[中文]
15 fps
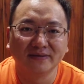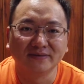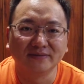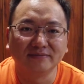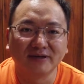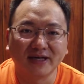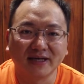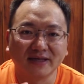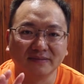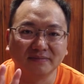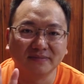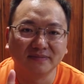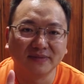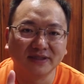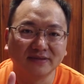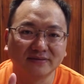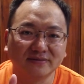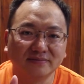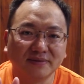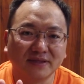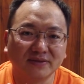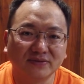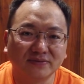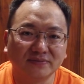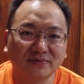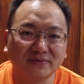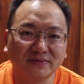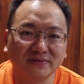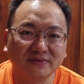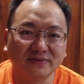五百卖了五百卢
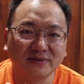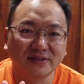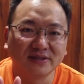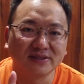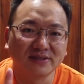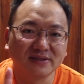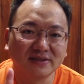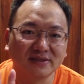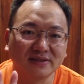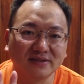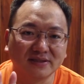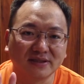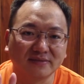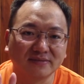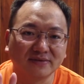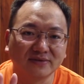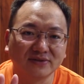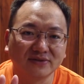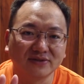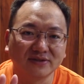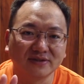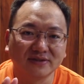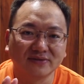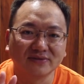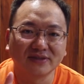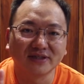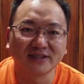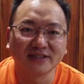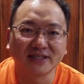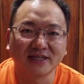布，这个是差不多就是工
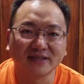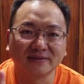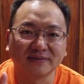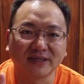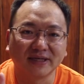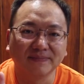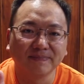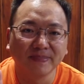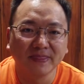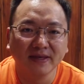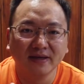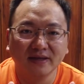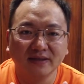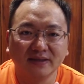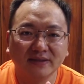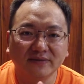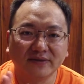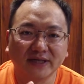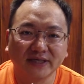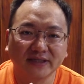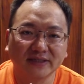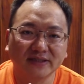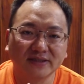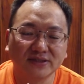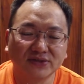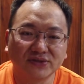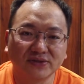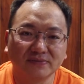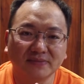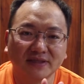厂的价格吧。另外一个
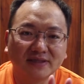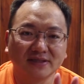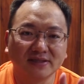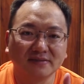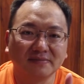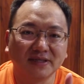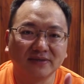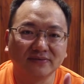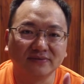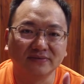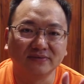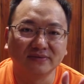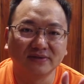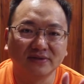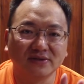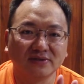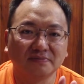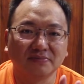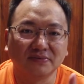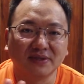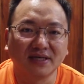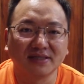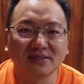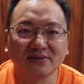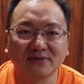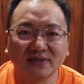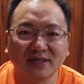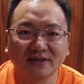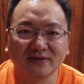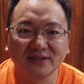就是卖了四百五，就是不带自
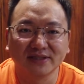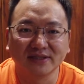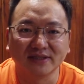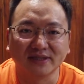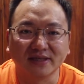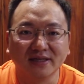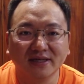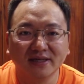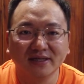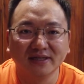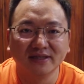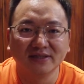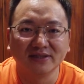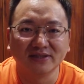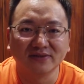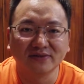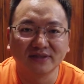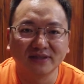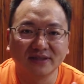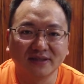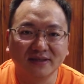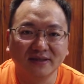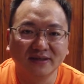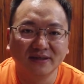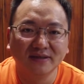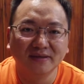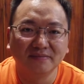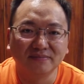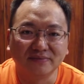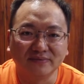动开关机的。结果那个
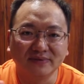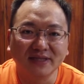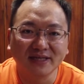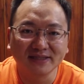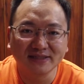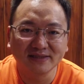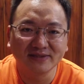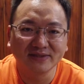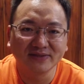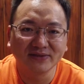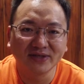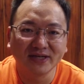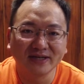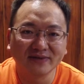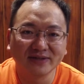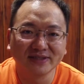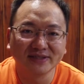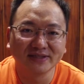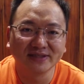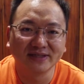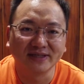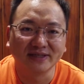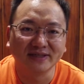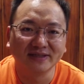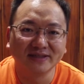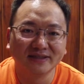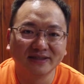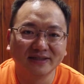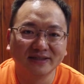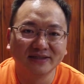不带自动开关机的
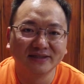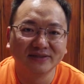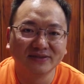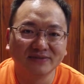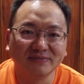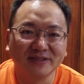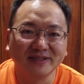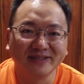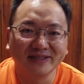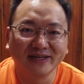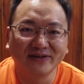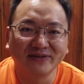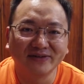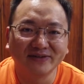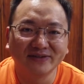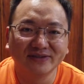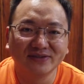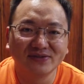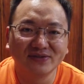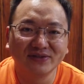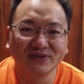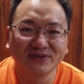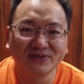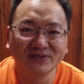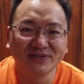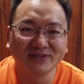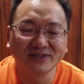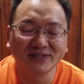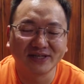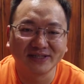就没人要，最后
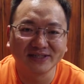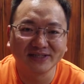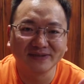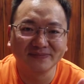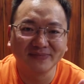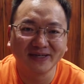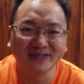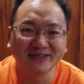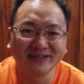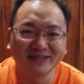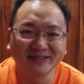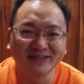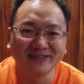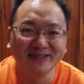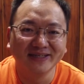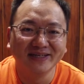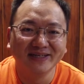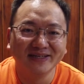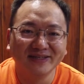是强行卖了一个。